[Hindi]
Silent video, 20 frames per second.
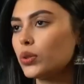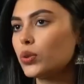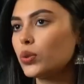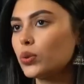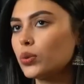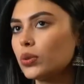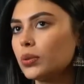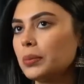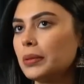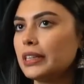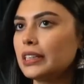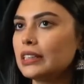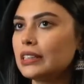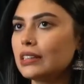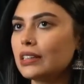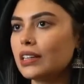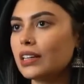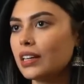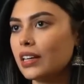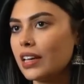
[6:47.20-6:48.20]
तो
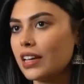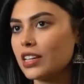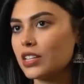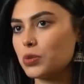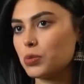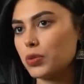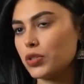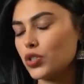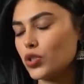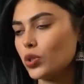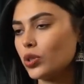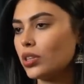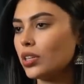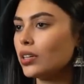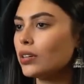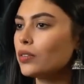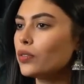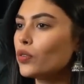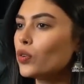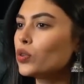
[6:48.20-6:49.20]
हमारी इंगेजमेंट जो
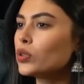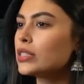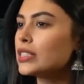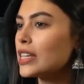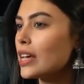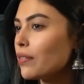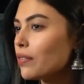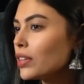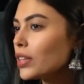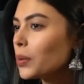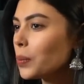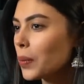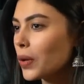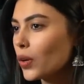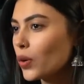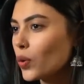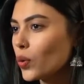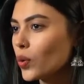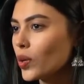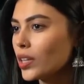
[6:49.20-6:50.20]
थी वो सेवन्थ
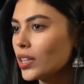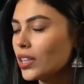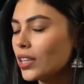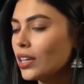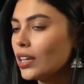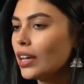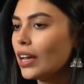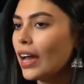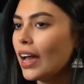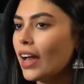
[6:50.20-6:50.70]
मई को हुई थी